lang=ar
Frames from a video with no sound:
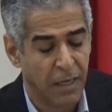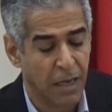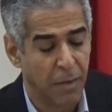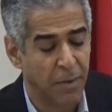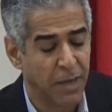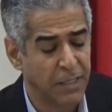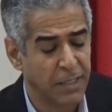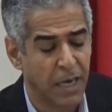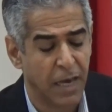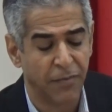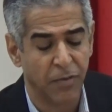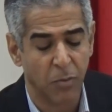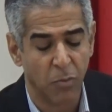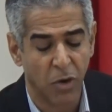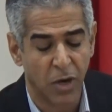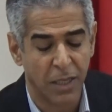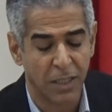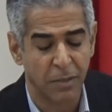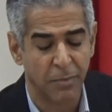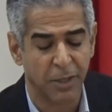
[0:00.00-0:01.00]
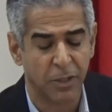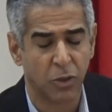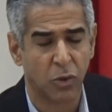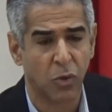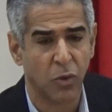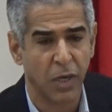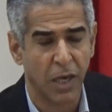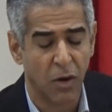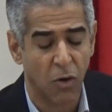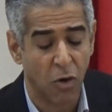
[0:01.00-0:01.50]
كما جاء في مقدمة
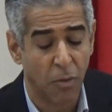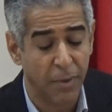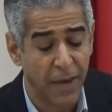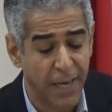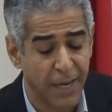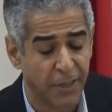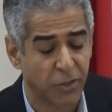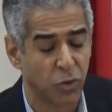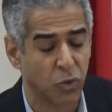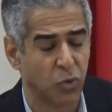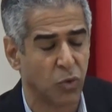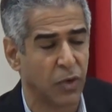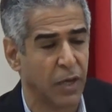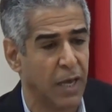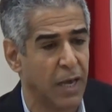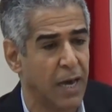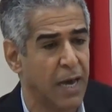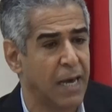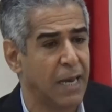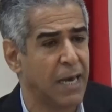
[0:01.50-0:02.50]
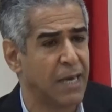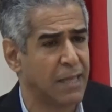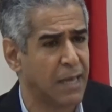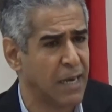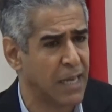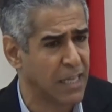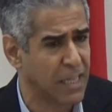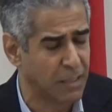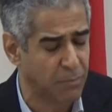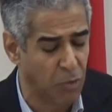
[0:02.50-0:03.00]
الرؤية وبين سطورها على
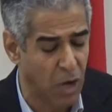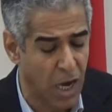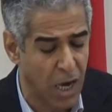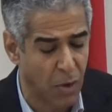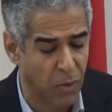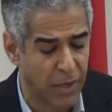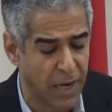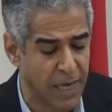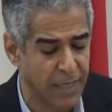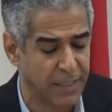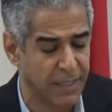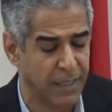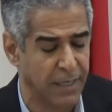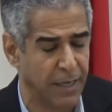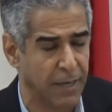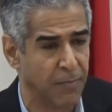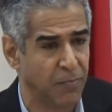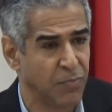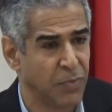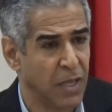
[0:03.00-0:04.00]
ثلاثة محاور رئيسية